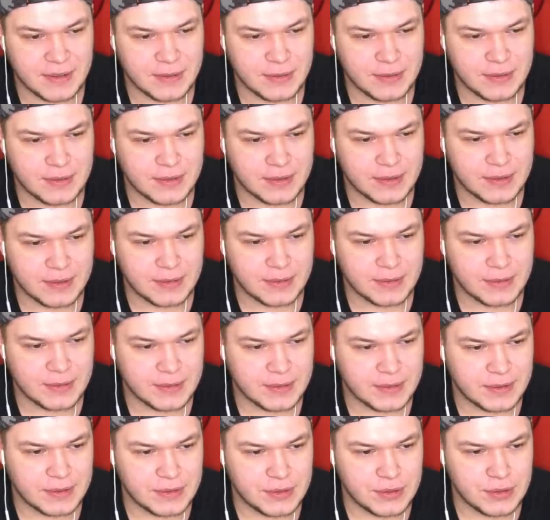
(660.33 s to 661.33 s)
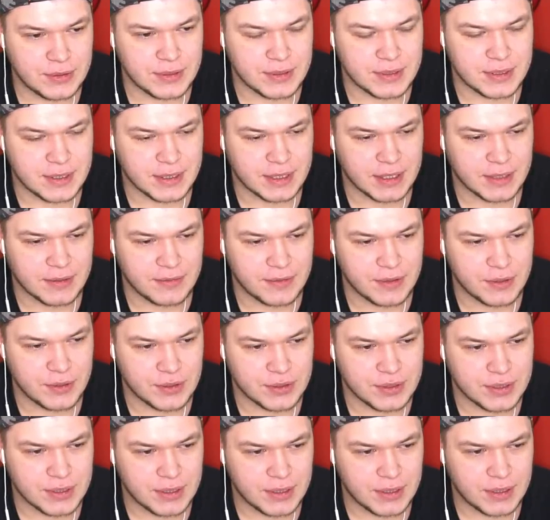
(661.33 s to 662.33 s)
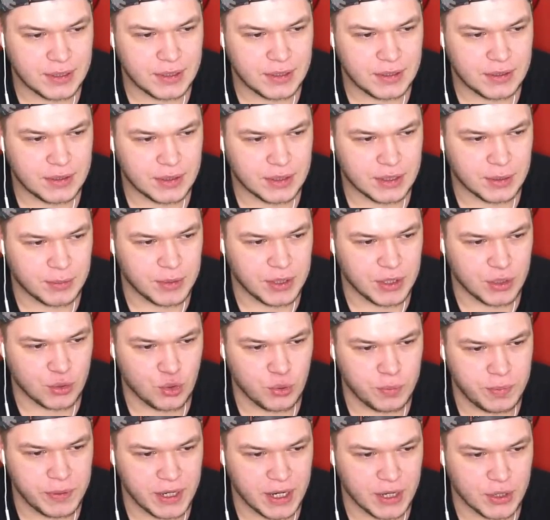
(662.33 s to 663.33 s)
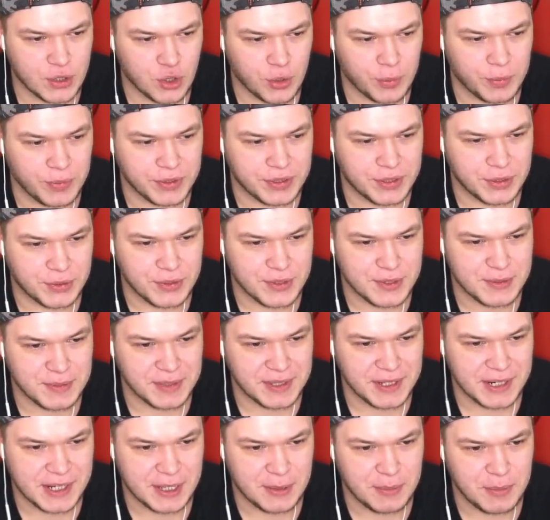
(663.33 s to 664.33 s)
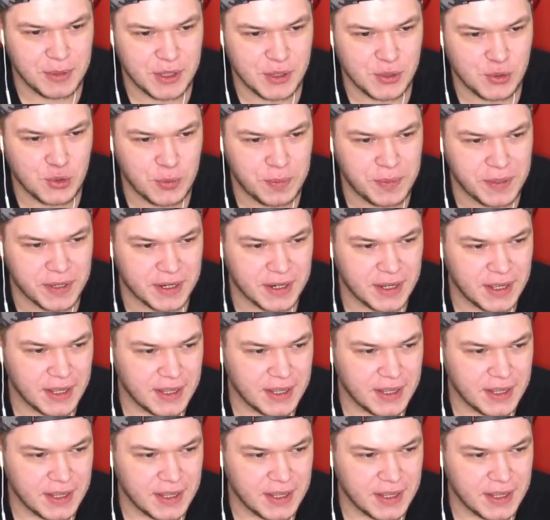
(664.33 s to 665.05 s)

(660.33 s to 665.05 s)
ну, ну что ты себя да мини-купер огромный такой, смотрите, мини-купер